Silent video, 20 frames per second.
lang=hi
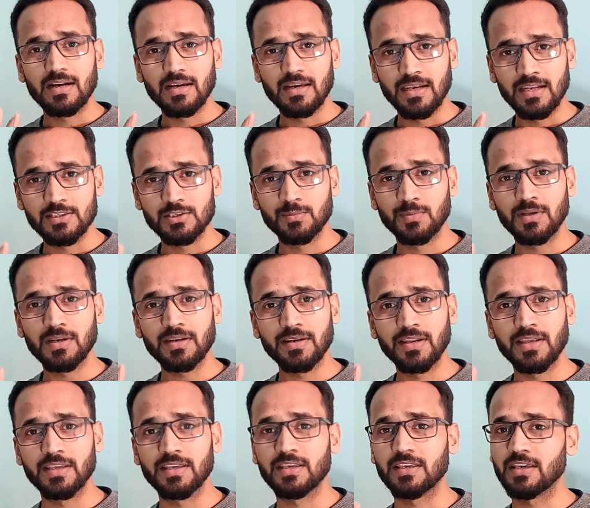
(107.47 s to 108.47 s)
एलिजिबल
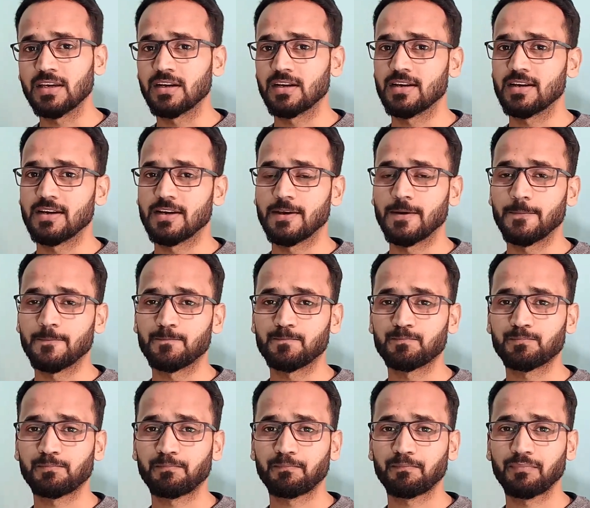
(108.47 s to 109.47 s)
नहीं किया गया है
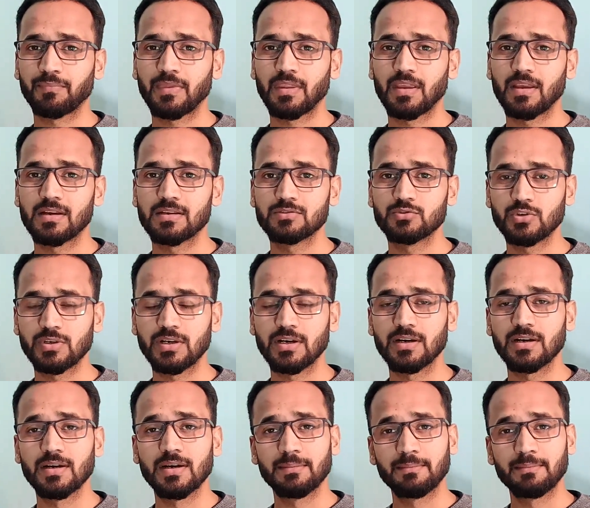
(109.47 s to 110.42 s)
जी हाँ